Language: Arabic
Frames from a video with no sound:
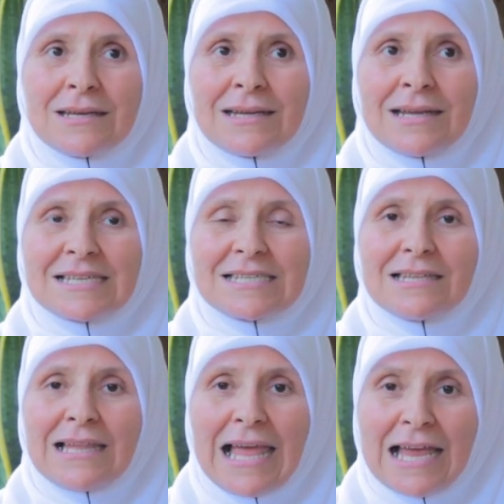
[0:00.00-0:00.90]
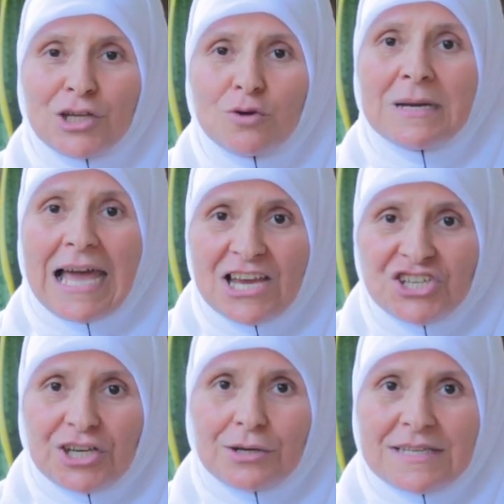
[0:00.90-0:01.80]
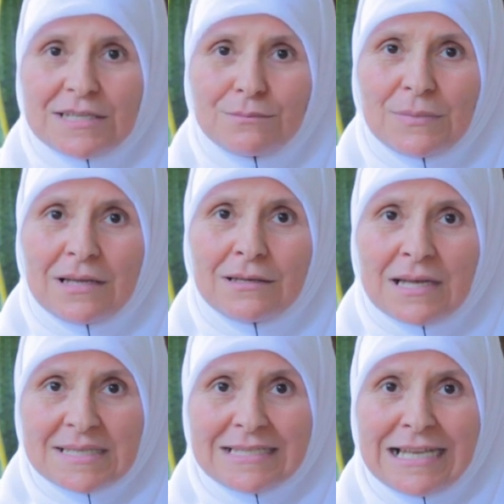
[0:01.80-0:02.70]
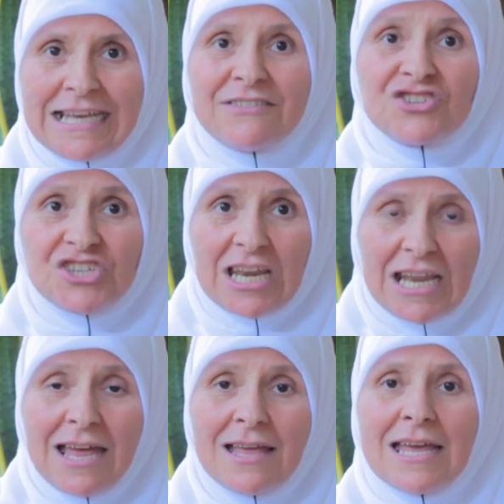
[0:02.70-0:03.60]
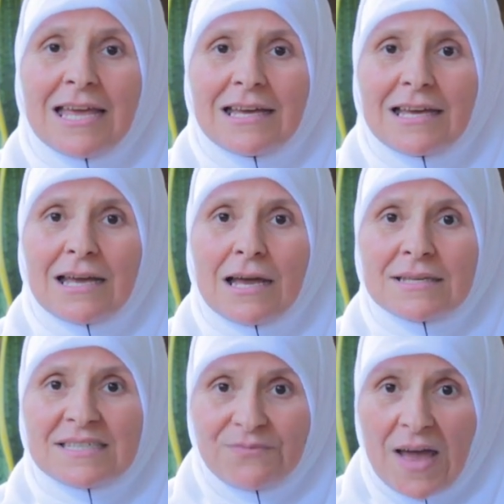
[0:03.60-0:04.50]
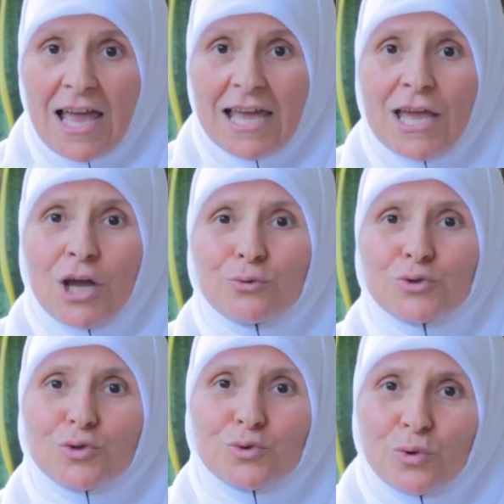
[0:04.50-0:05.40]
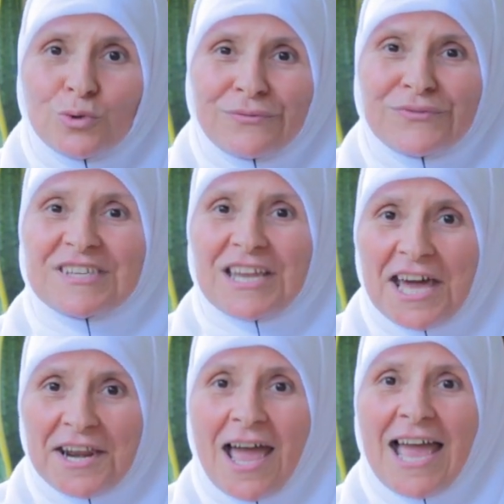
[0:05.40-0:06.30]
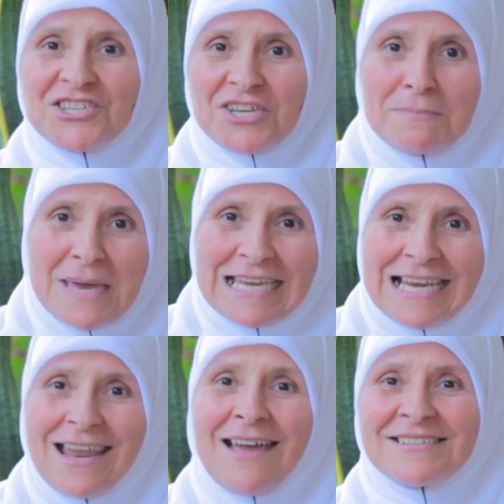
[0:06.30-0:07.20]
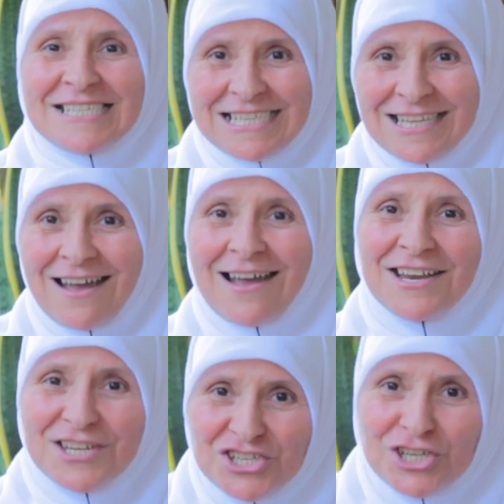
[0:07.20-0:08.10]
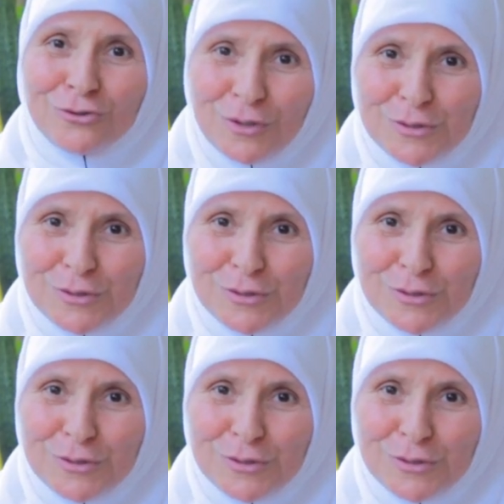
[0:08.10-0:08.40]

اسن يوم العاشر اسن, أسن العيد ان شاء الله آه، صباح وانتو ونفطر راحه حاشا الا نزله ان تشي